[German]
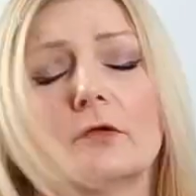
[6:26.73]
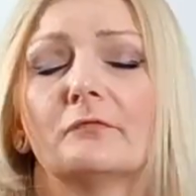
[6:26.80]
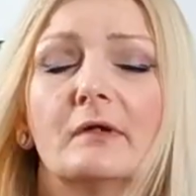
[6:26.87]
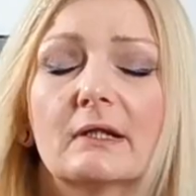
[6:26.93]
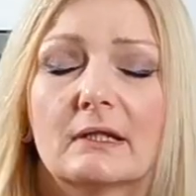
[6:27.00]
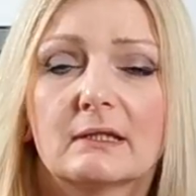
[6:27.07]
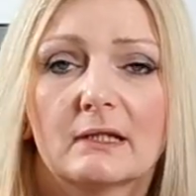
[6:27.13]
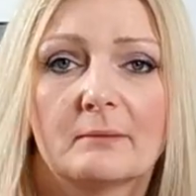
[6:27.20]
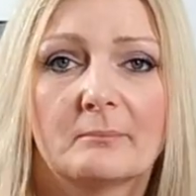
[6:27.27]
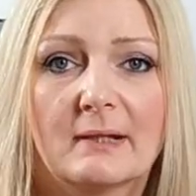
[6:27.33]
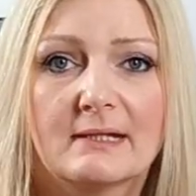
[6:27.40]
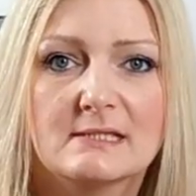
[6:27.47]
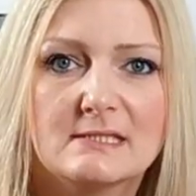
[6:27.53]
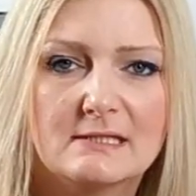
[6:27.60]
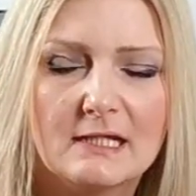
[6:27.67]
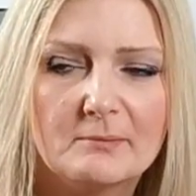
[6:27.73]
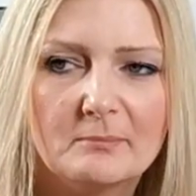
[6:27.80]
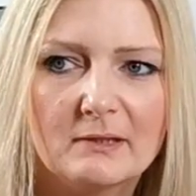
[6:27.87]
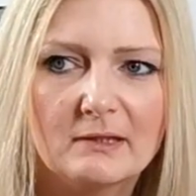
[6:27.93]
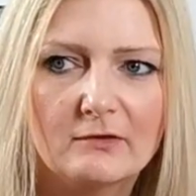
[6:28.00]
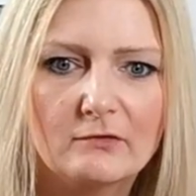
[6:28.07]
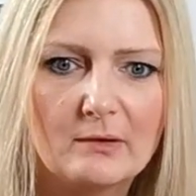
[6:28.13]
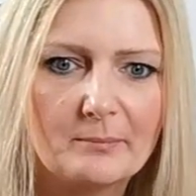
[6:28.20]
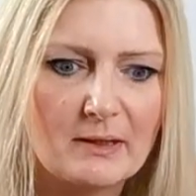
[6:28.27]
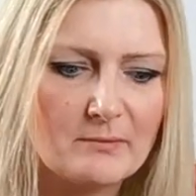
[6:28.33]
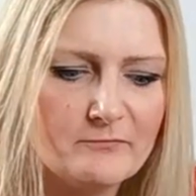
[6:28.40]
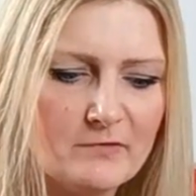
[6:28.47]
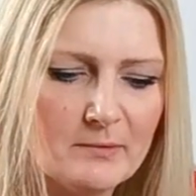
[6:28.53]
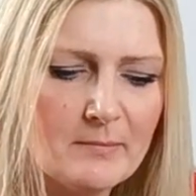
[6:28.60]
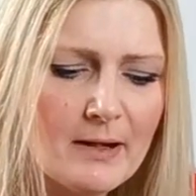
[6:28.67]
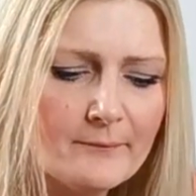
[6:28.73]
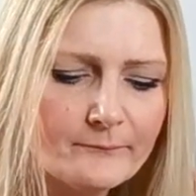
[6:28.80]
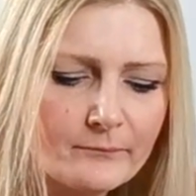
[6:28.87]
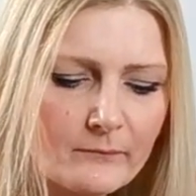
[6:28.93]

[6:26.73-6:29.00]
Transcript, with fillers: und werde dann mein Statement dazu abgeben, wie immer.